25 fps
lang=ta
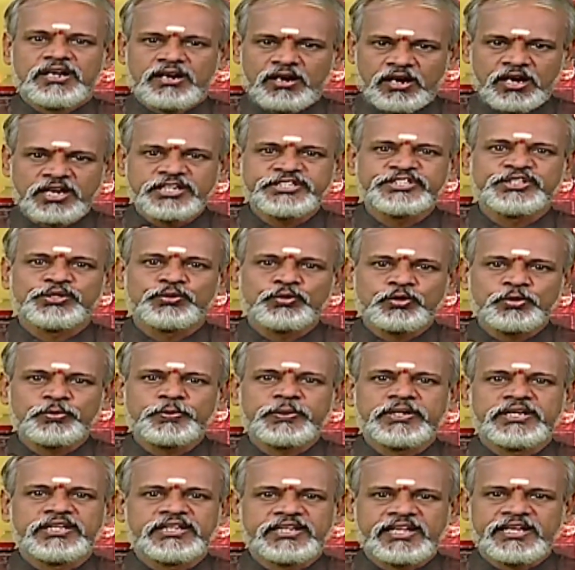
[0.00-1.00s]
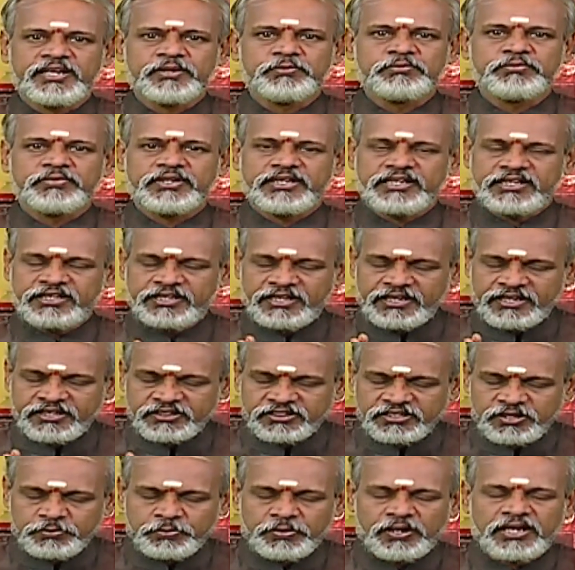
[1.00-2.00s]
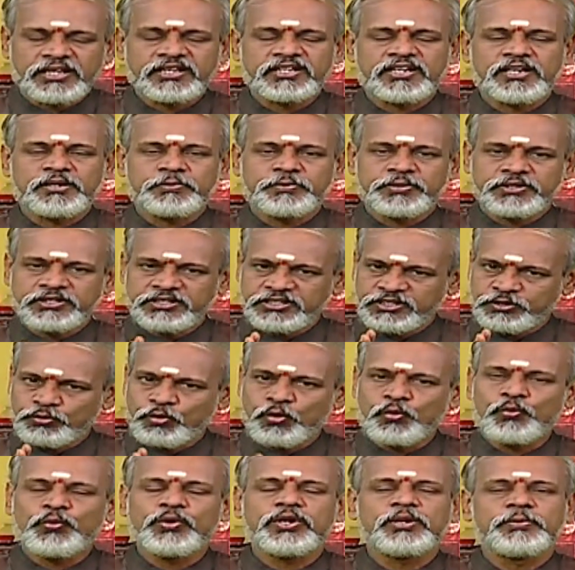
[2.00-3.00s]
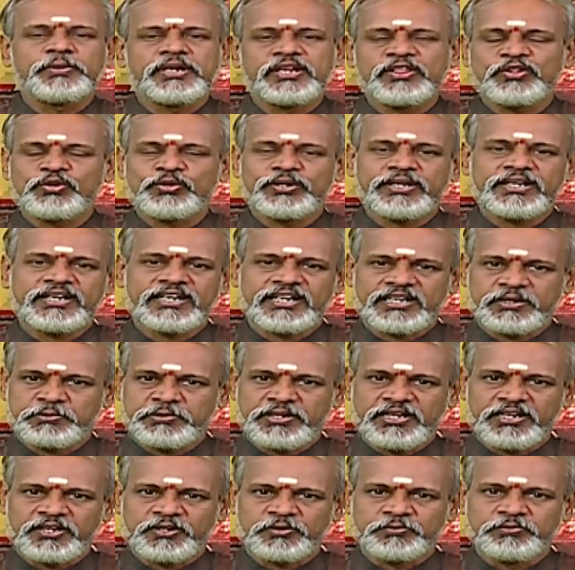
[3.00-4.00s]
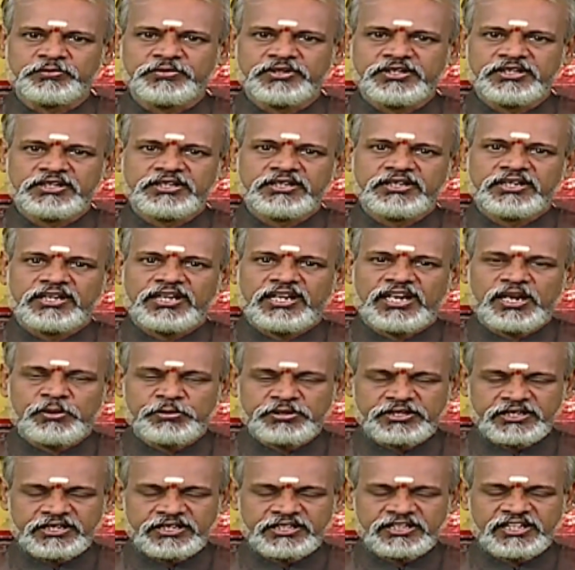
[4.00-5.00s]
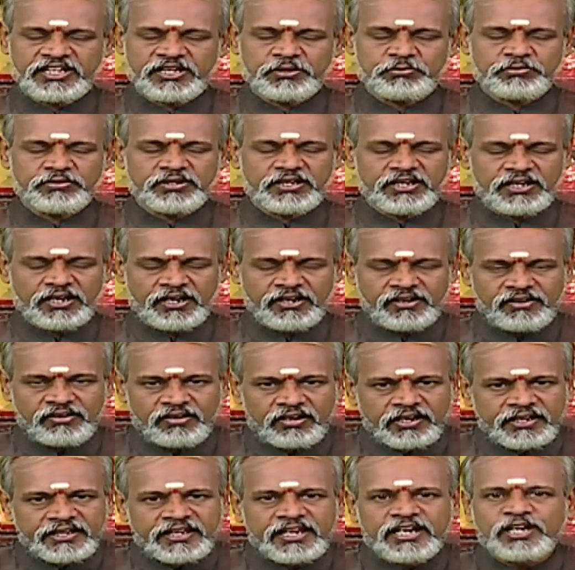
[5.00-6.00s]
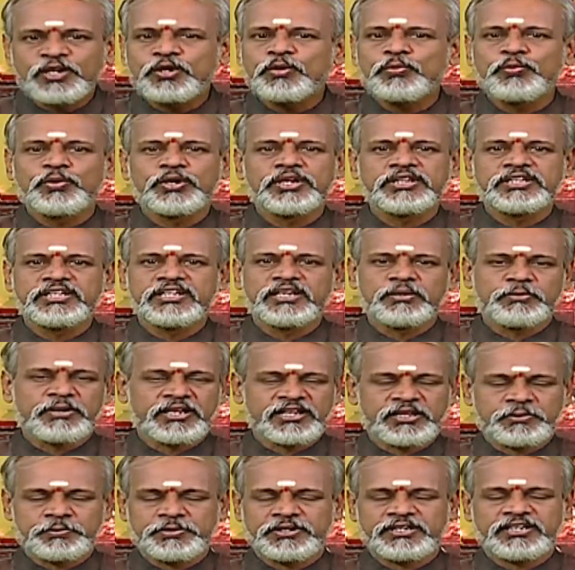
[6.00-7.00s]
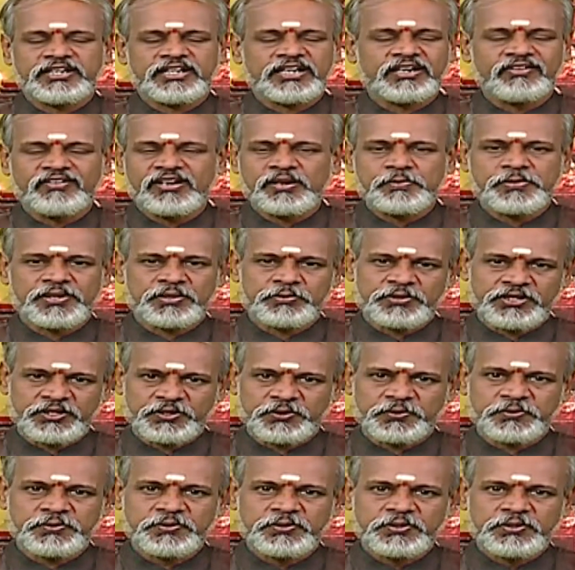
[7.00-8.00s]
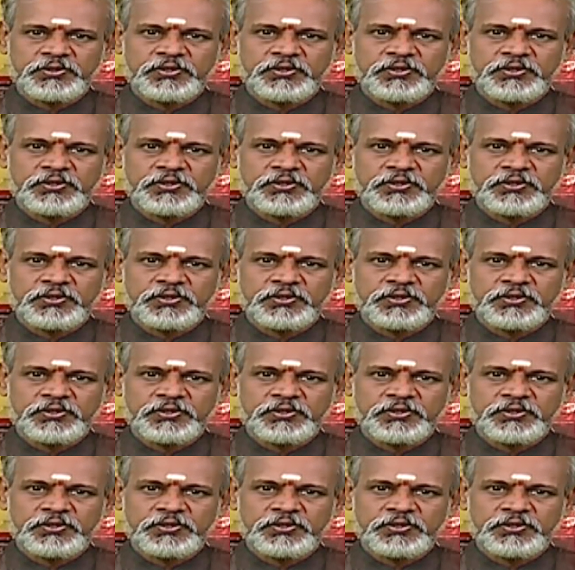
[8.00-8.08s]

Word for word: ராஜ உறுப்பு இதயம் இதயத்தை பாதுகாப்பது ஒவ்வொரு மனிதனுடைய கடமையாகும் நமது இதயம் நன்றாக இயங்கும் பொழுது நம்ம அதை பற்றி கவலைப்பட மாட்டோம்